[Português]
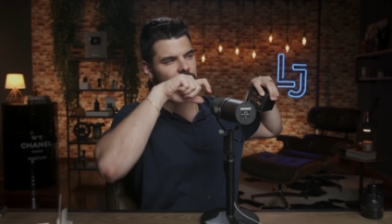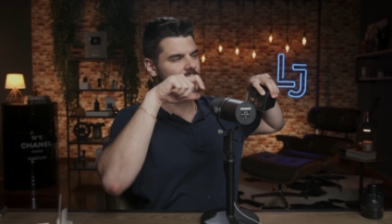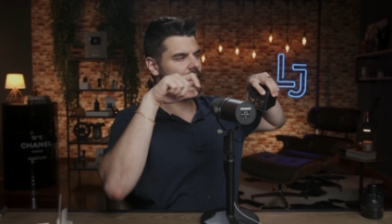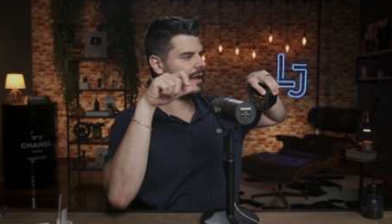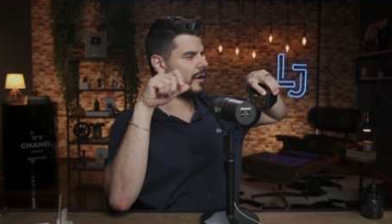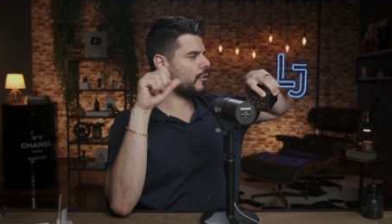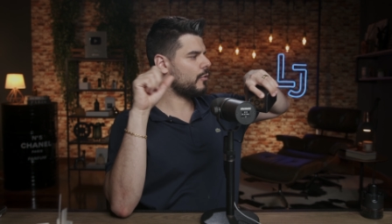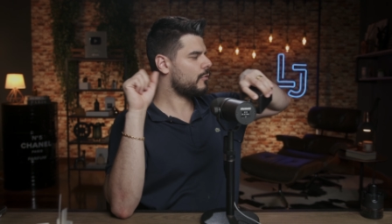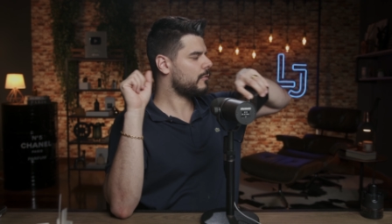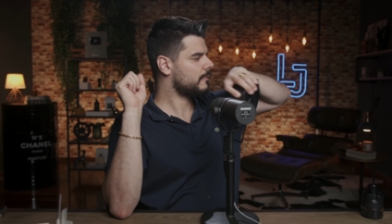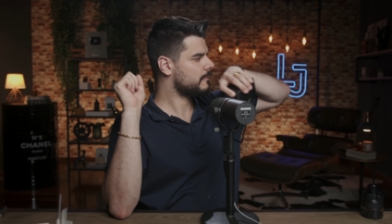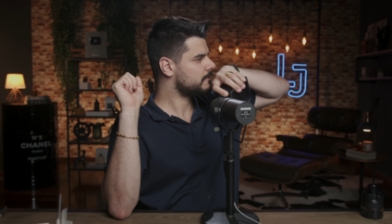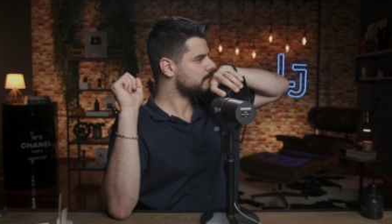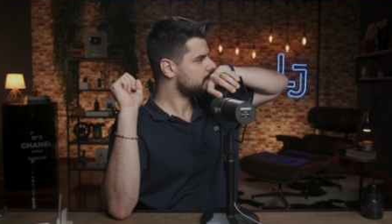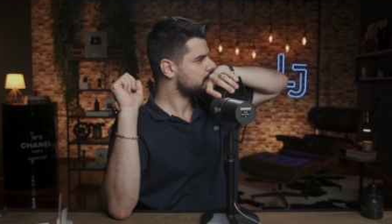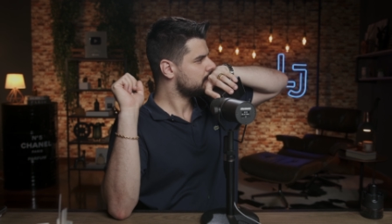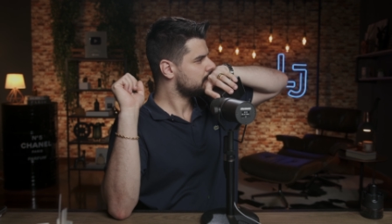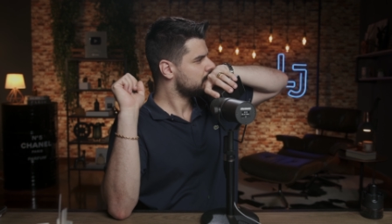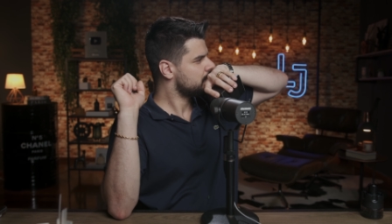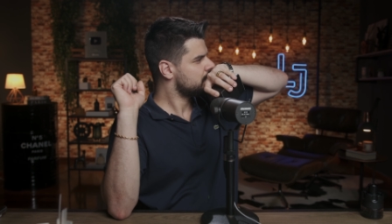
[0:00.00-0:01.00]
Eu
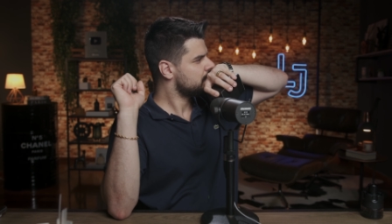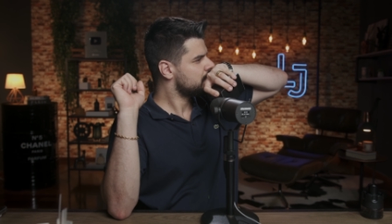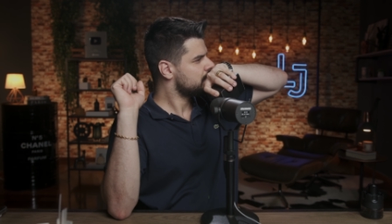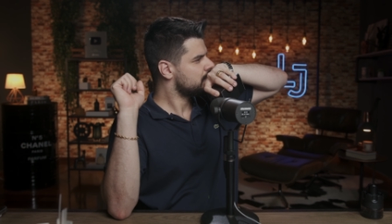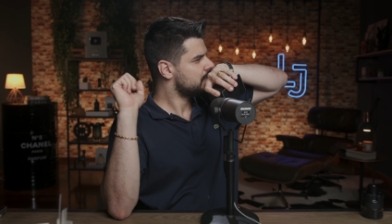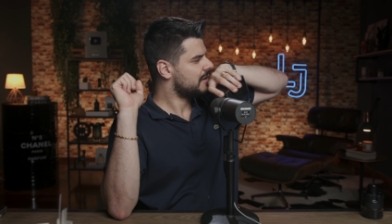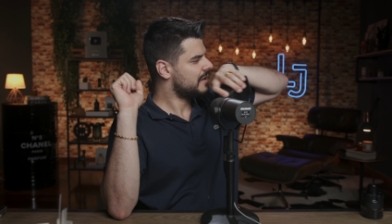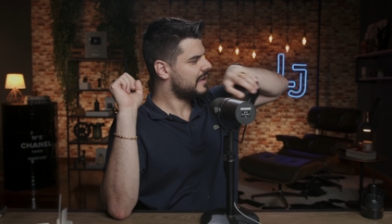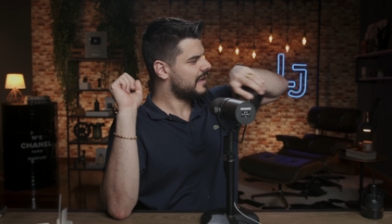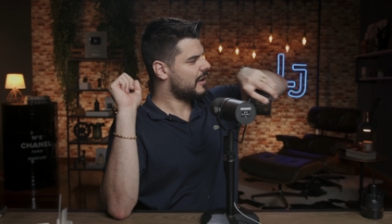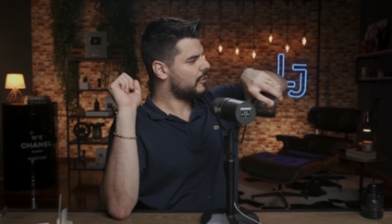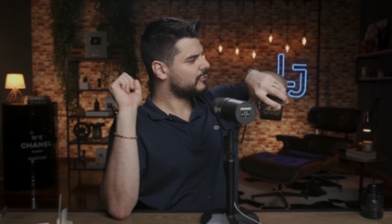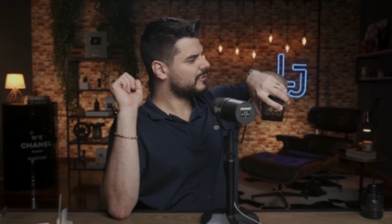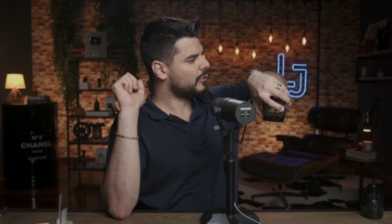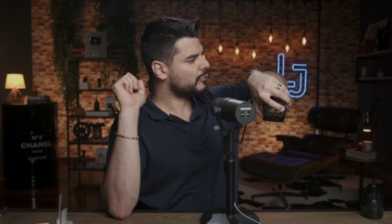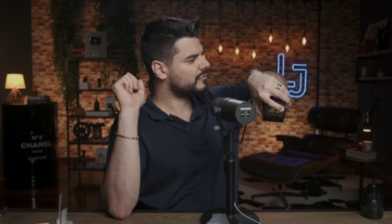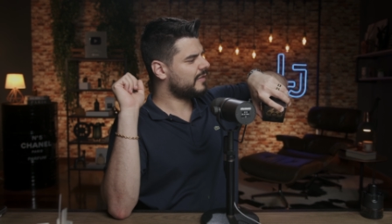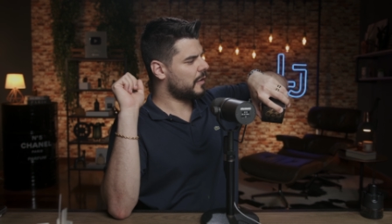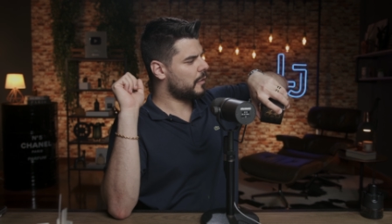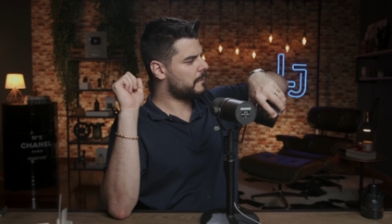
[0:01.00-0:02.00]
eu
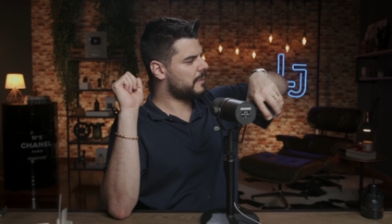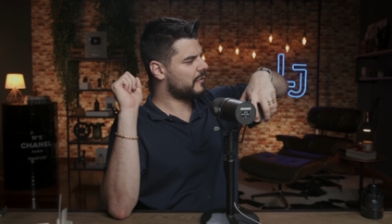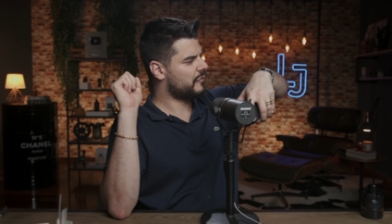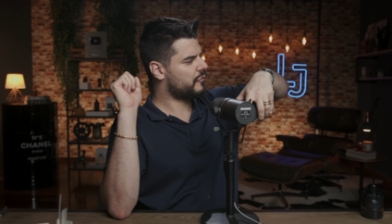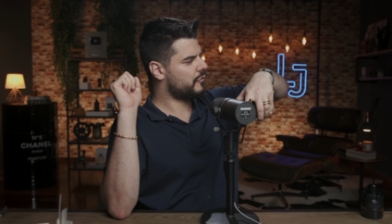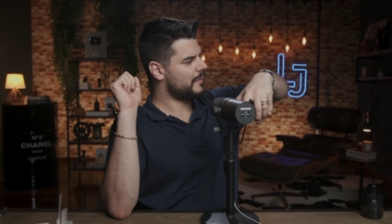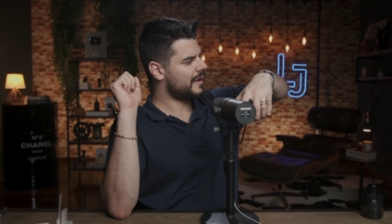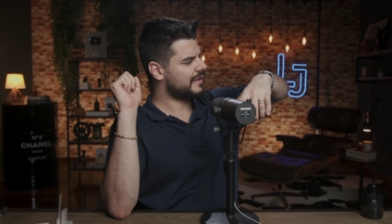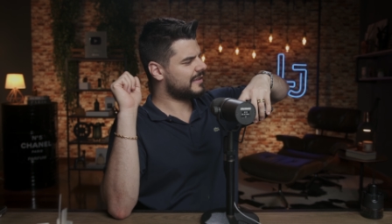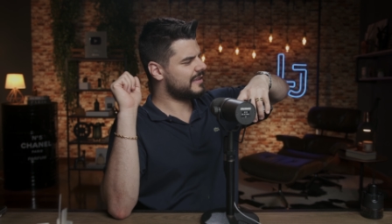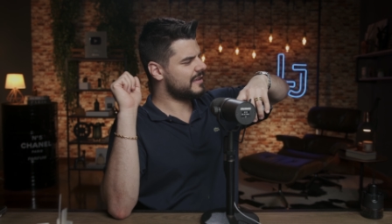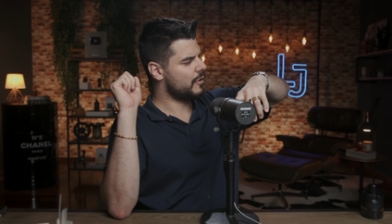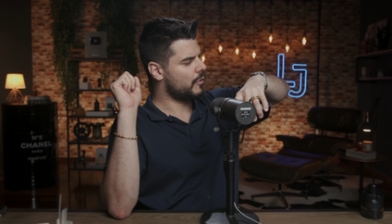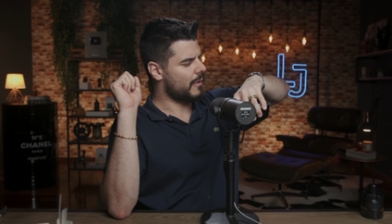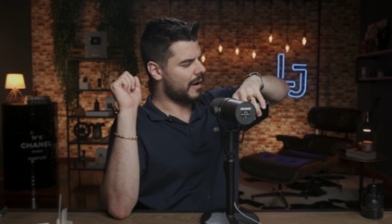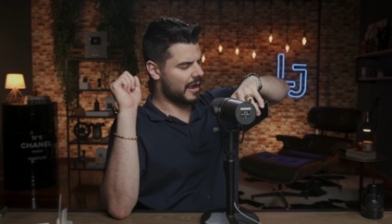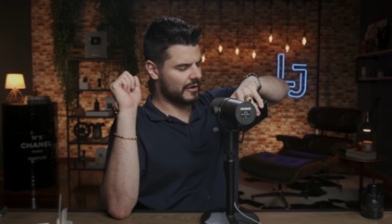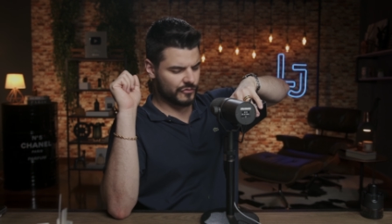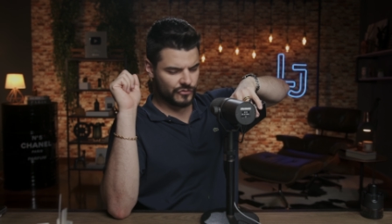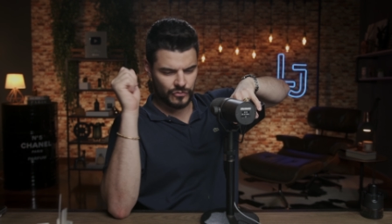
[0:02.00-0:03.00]
não tenho perfume aqui,
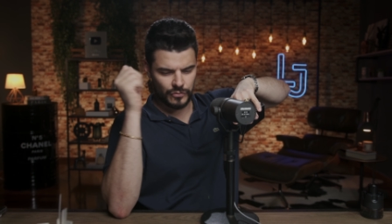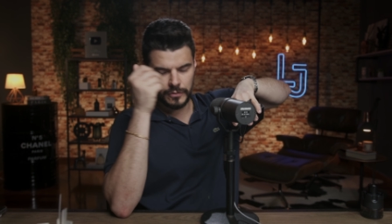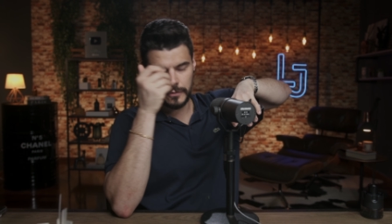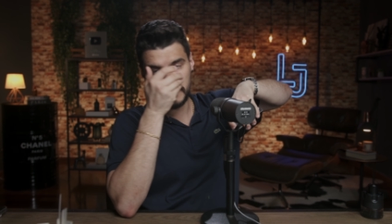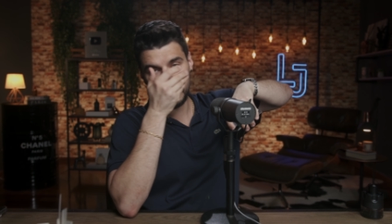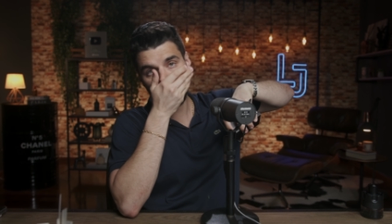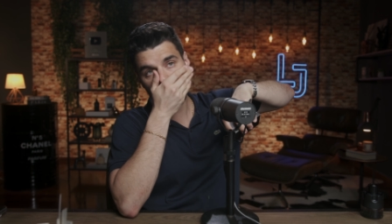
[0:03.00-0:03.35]
eu acho.